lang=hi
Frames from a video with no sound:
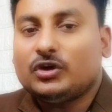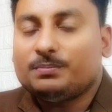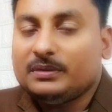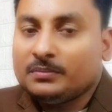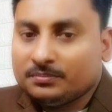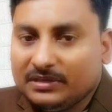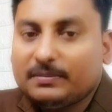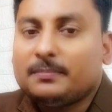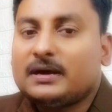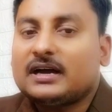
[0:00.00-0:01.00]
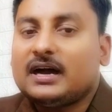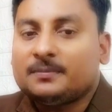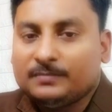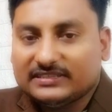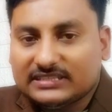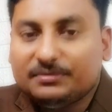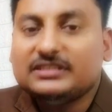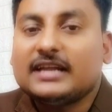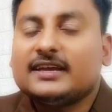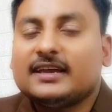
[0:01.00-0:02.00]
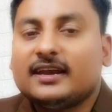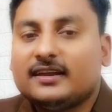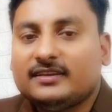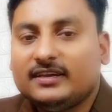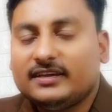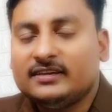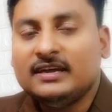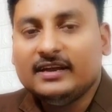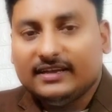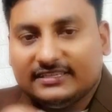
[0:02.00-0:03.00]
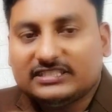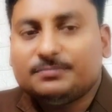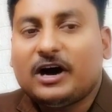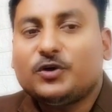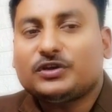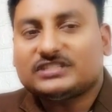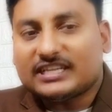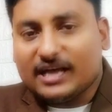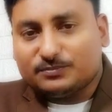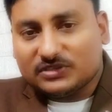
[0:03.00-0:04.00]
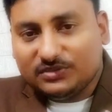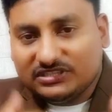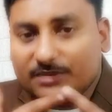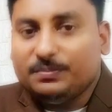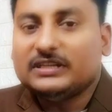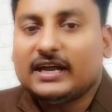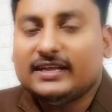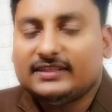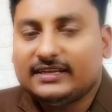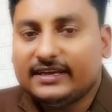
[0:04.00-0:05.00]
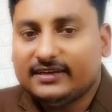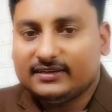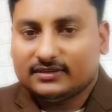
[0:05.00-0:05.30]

और अपने मम्मी पापा का अपने से भी ज़्यादा ख्याल रखिए इसी भाव के साथ आप सभी से विदा लेते हैं